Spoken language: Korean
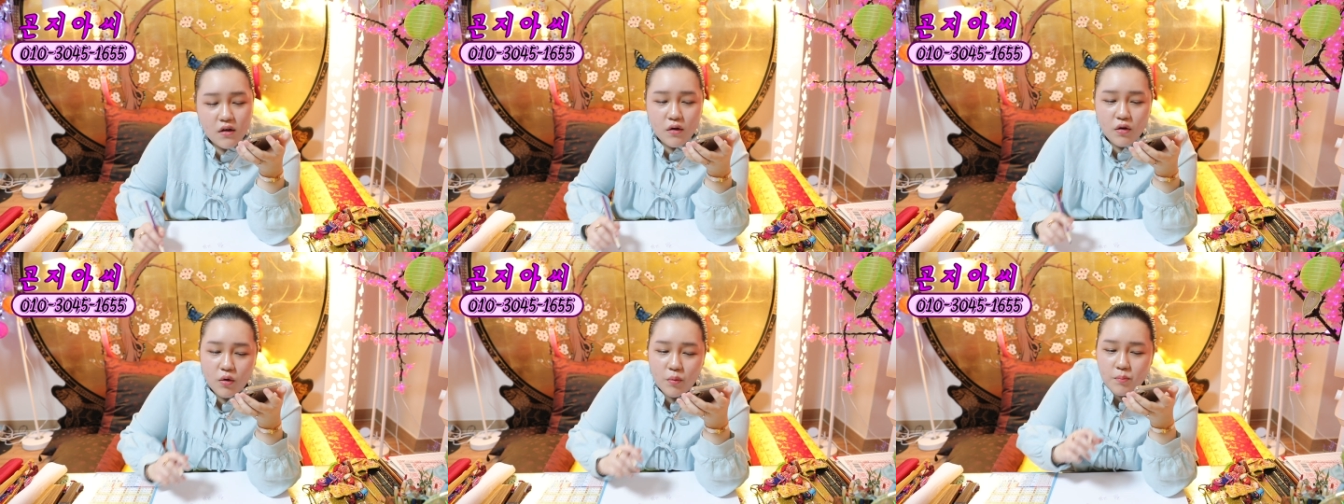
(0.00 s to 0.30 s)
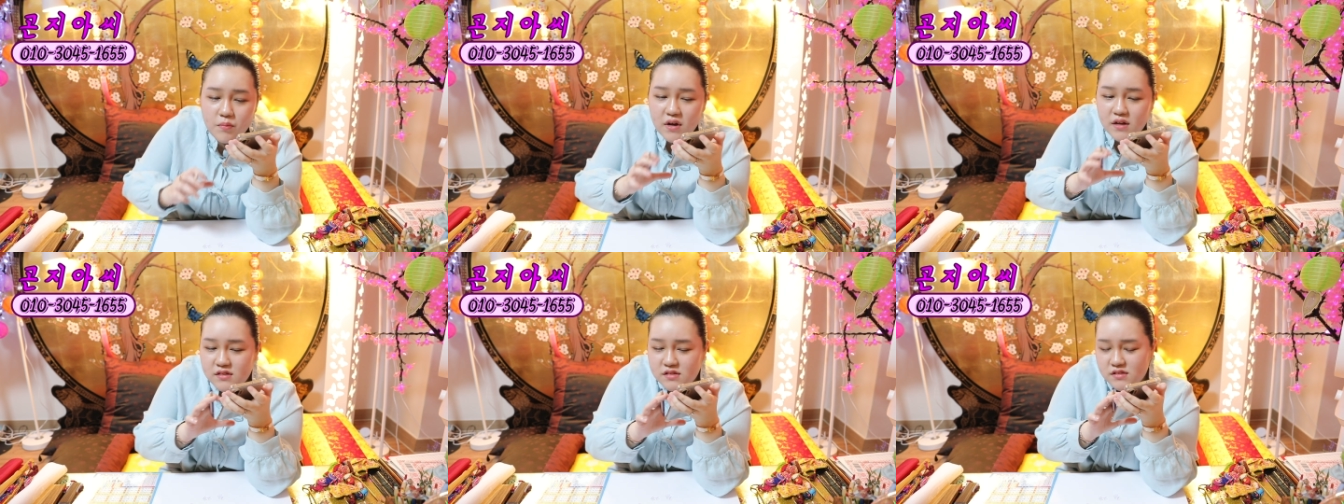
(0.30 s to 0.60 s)

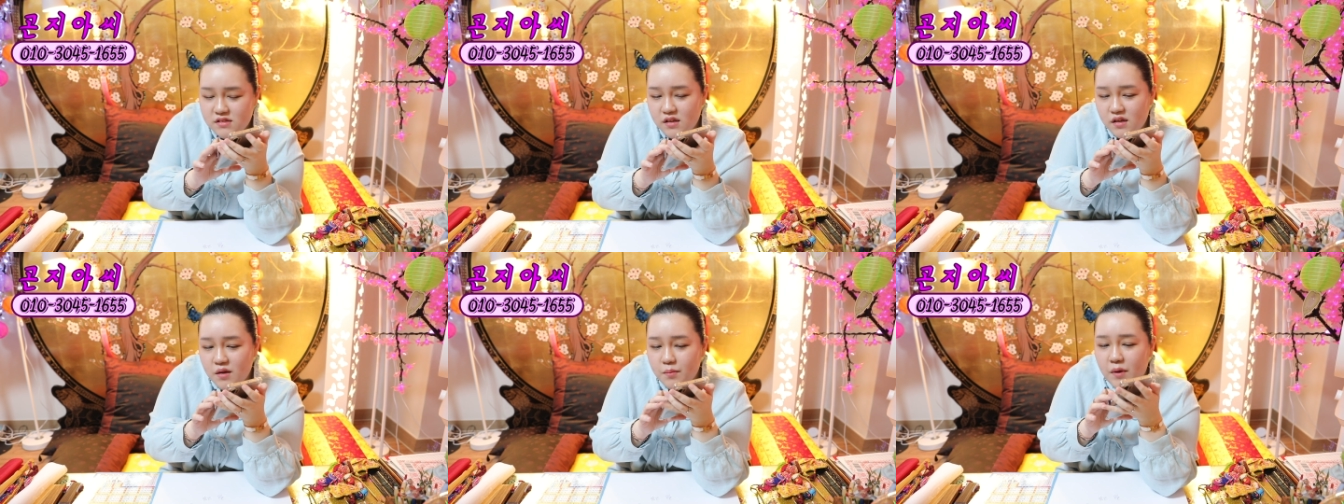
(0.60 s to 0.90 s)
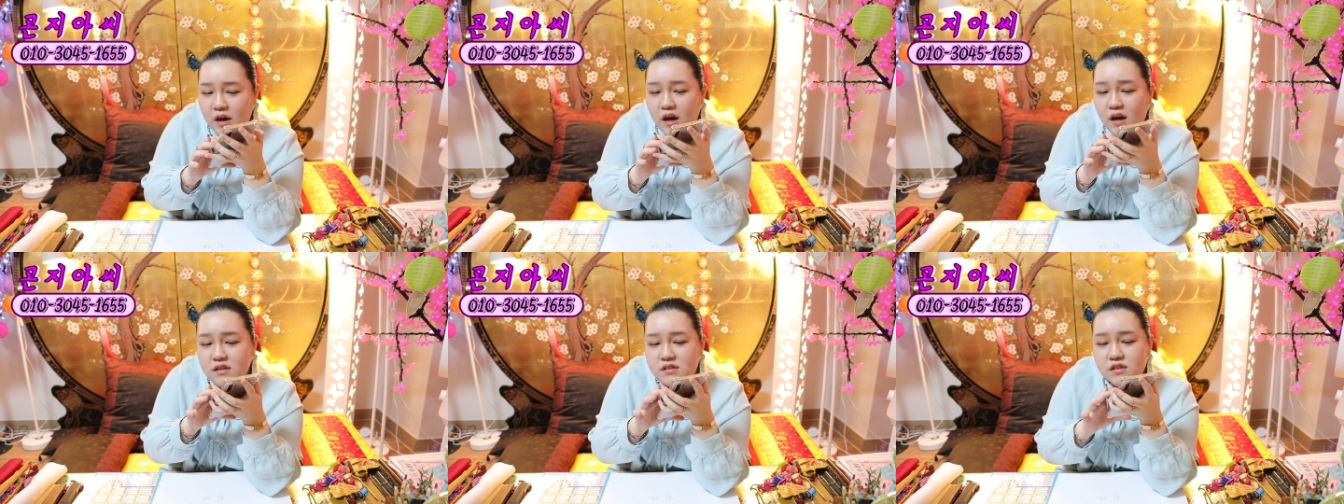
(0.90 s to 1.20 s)
맞아요. 엄마 근데
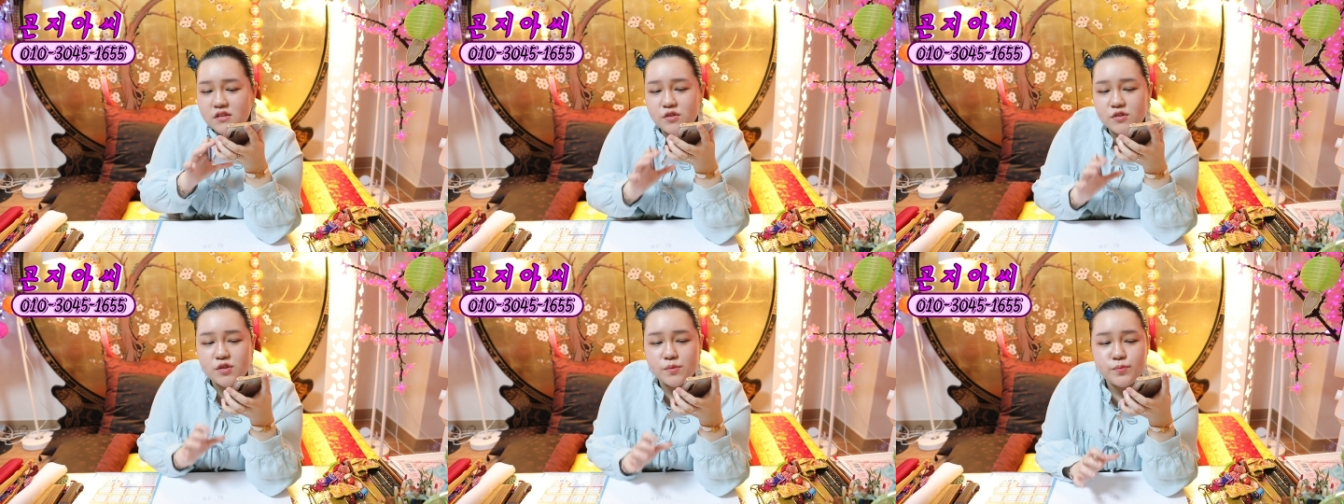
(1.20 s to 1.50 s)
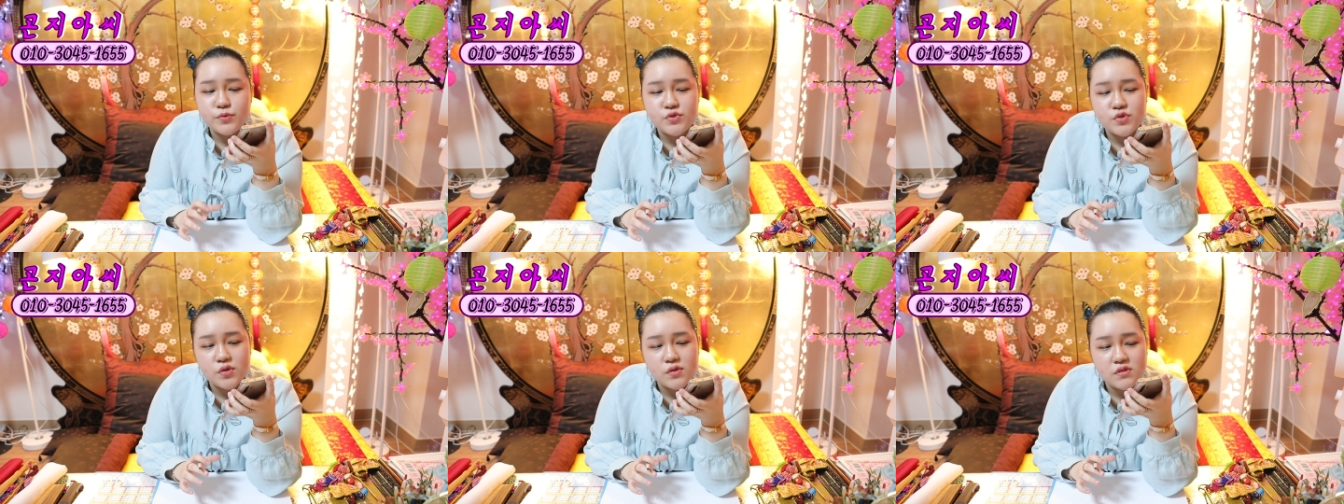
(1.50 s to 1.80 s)
마흔은
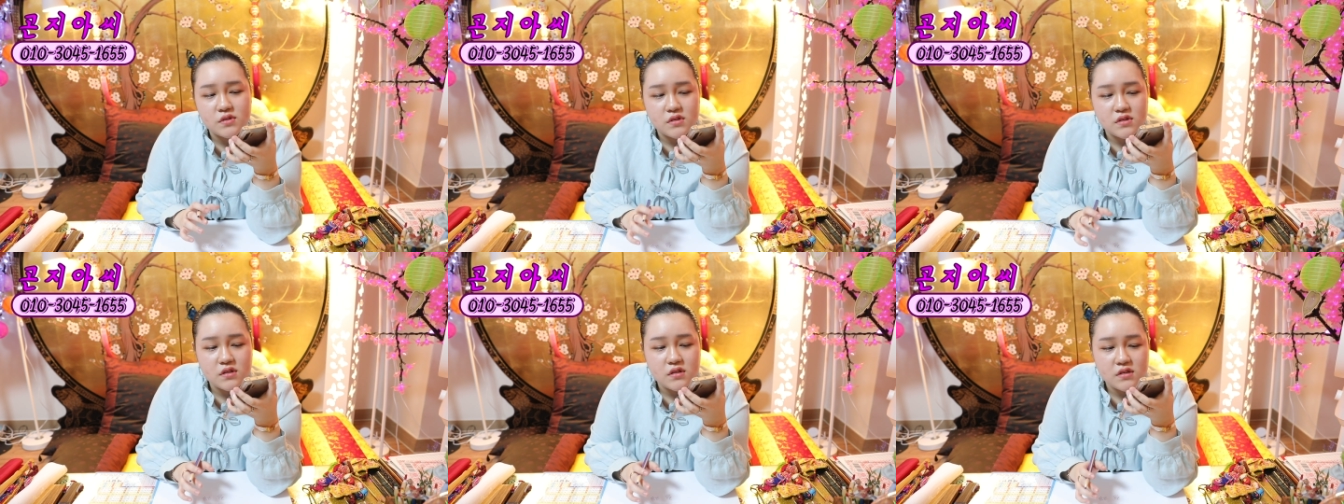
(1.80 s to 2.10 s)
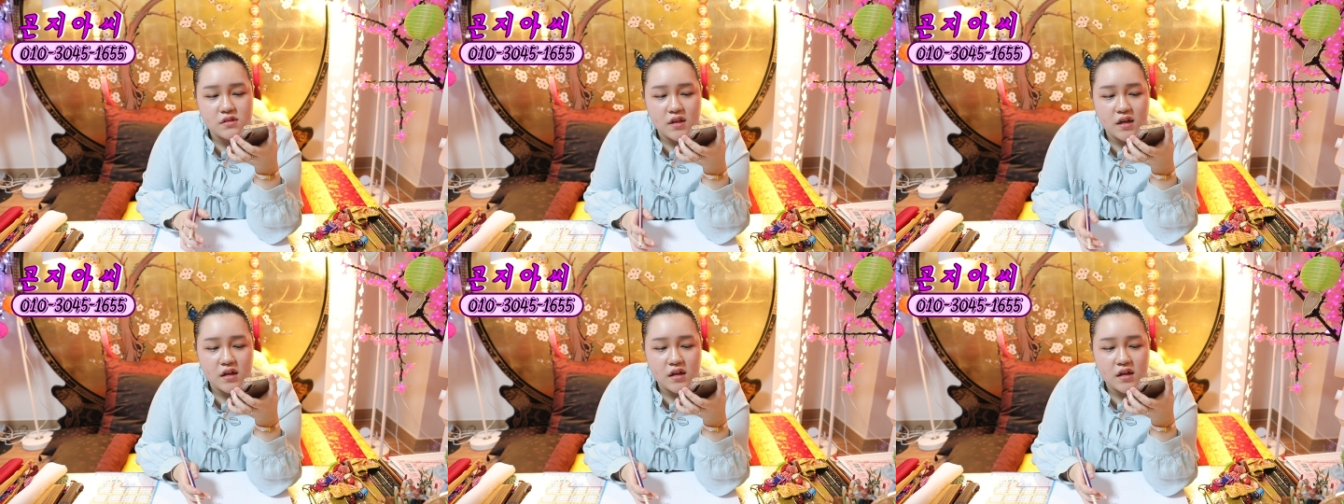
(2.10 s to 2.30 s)
여섯부터는